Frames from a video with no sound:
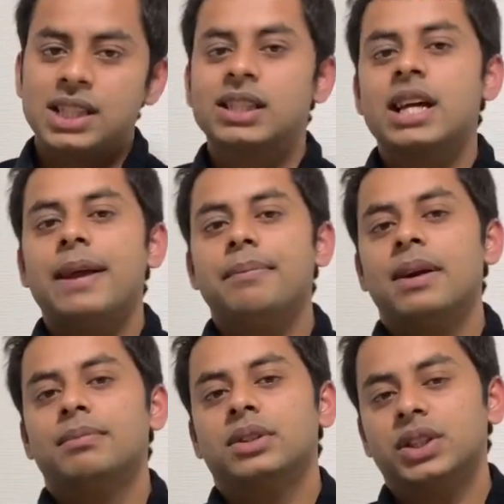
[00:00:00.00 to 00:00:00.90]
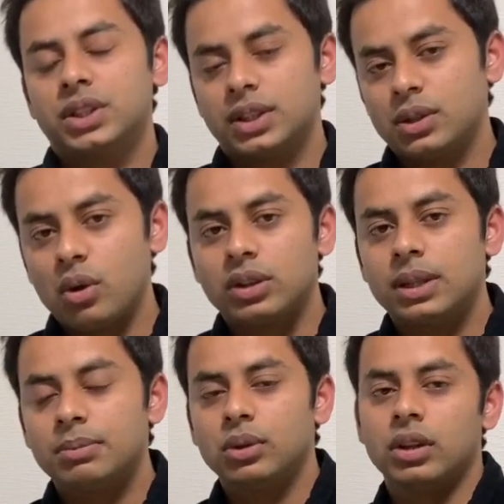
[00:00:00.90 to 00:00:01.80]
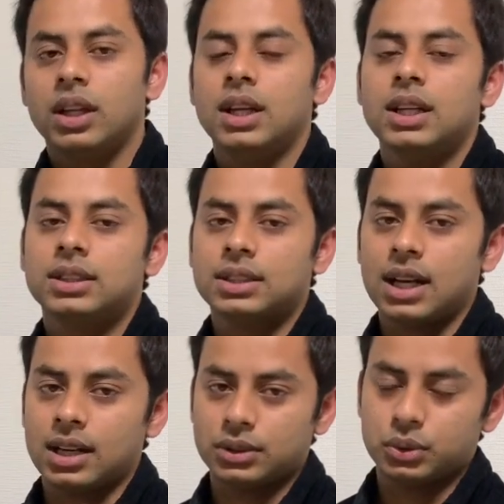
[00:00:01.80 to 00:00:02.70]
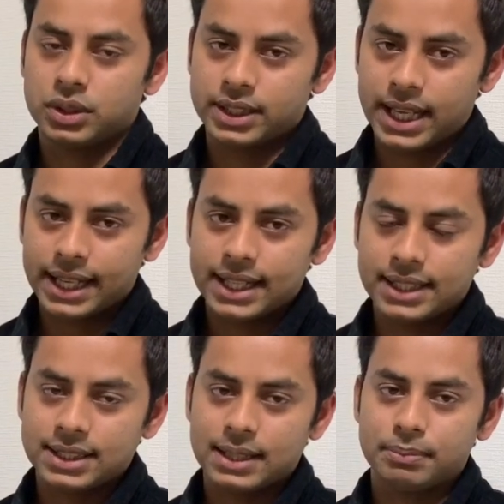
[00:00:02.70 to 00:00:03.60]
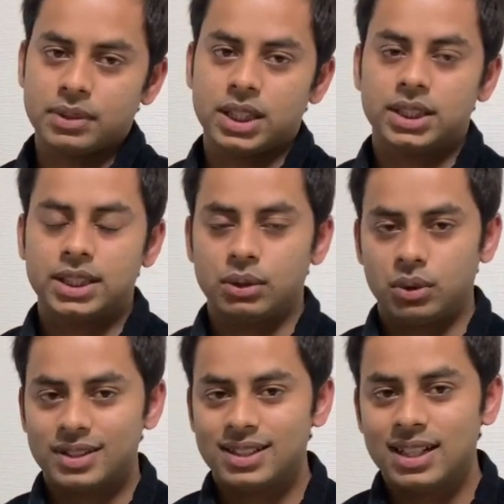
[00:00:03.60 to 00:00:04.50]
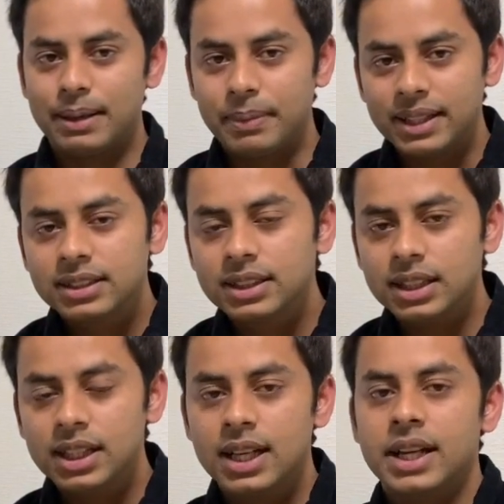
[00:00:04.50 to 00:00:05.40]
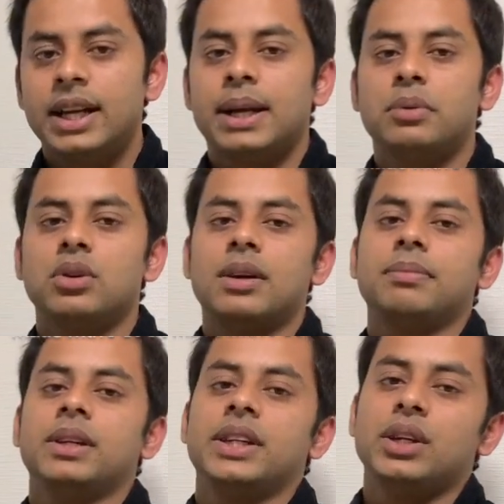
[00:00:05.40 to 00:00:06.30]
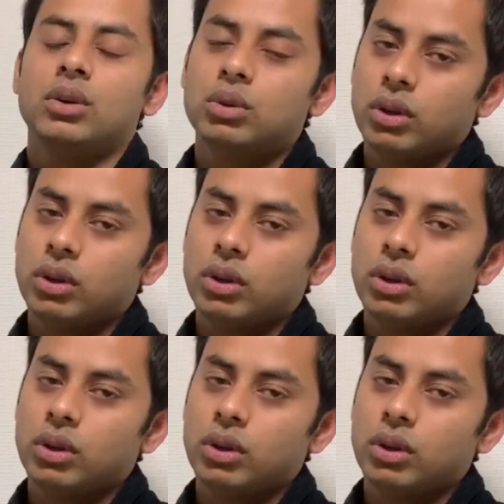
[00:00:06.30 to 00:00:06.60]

স্কাইপে আপনাদের সাথে কথা বললে তারা যদি দেখে যে আপনি সে অরিজিনাল ব্যক্তি এবং আপনি নিহঙ্গ